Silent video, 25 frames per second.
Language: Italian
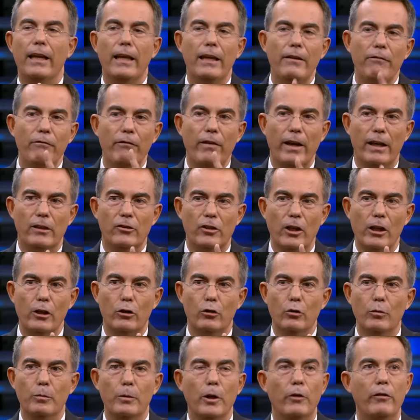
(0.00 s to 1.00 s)
Invece il
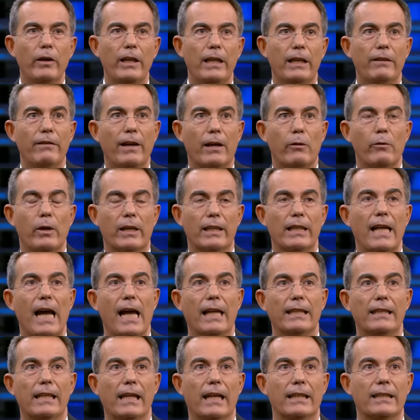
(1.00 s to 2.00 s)
dubbio veniva,
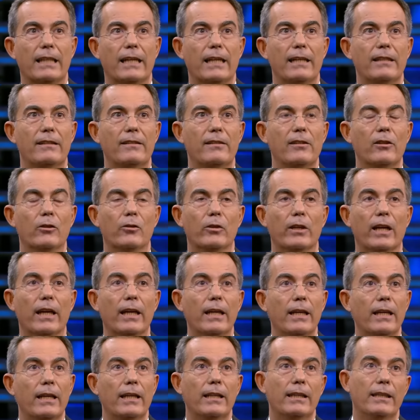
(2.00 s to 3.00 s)
guardate, la tradizione
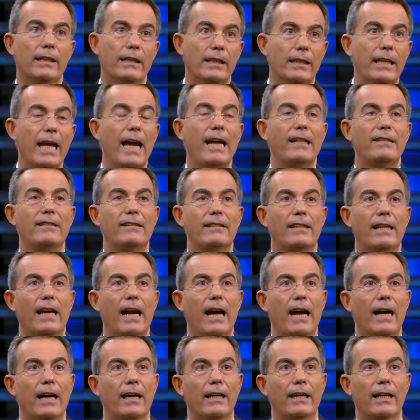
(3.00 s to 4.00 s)
di
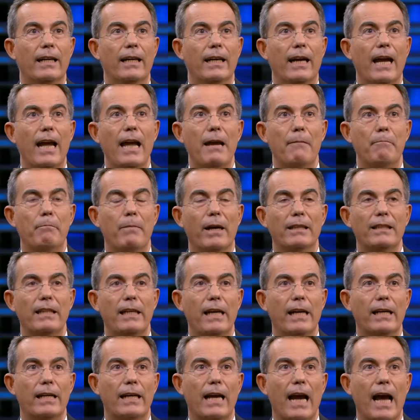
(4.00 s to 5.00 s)
destra eh, e
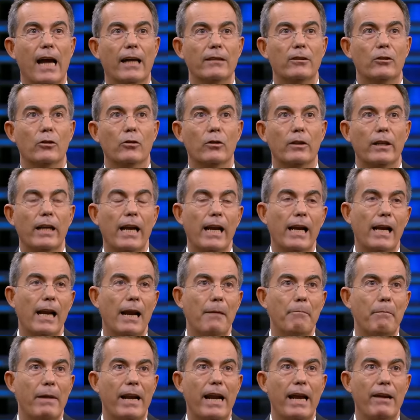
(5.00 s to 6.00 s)
patriarcato
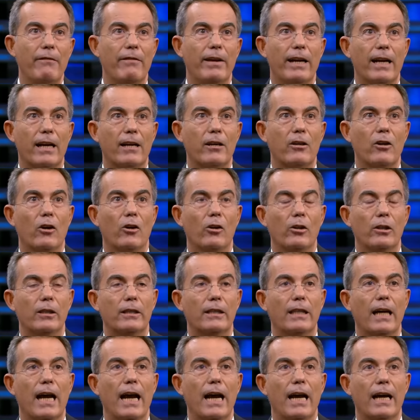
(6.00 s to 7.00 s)
nella breve
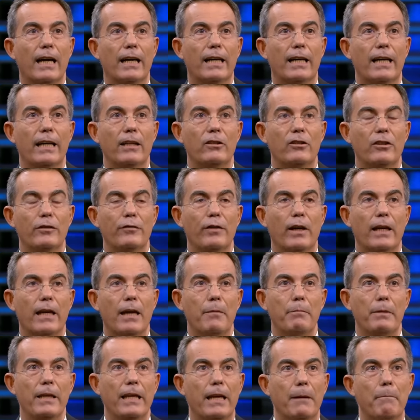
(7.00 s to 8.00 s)
raccolta che ci fa
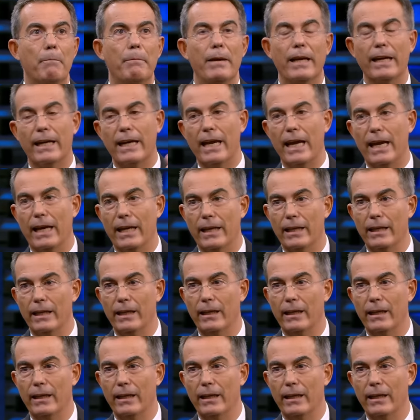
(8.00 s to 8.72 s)
capire perché